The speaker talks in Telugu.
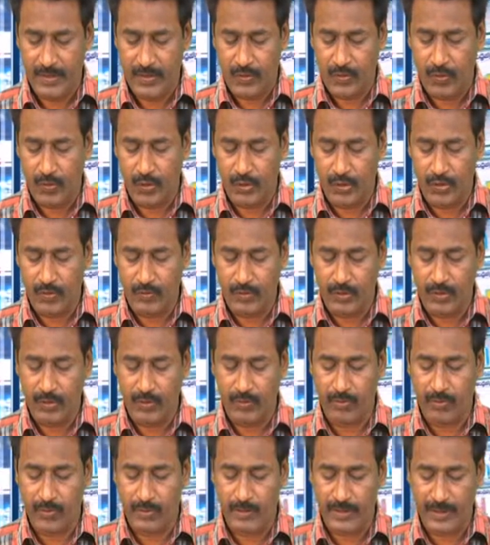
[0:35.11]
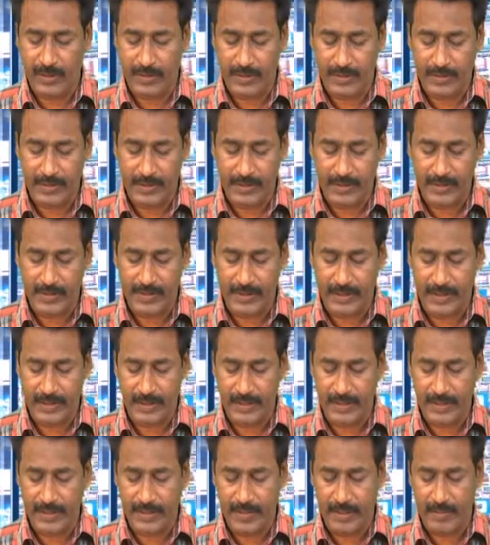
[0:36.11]
కోర్టు ఉత్తర్వులకు తగినట్టుగా జారీ
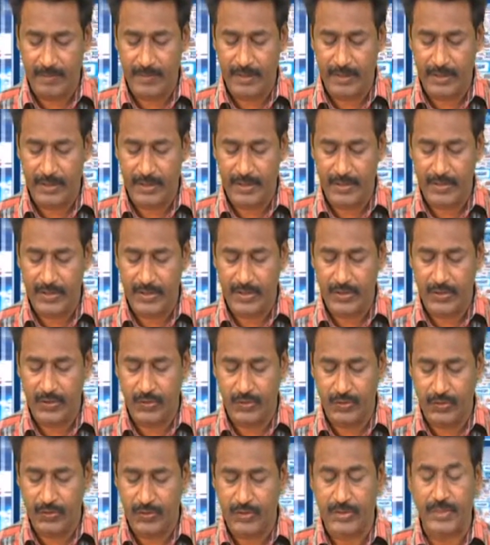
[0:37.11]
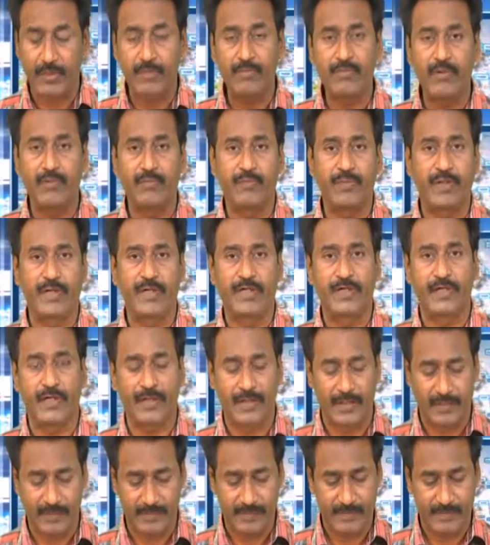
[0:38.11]
అమెరికా అధ్యక్షుడు ట్రంప్ ప్రకటన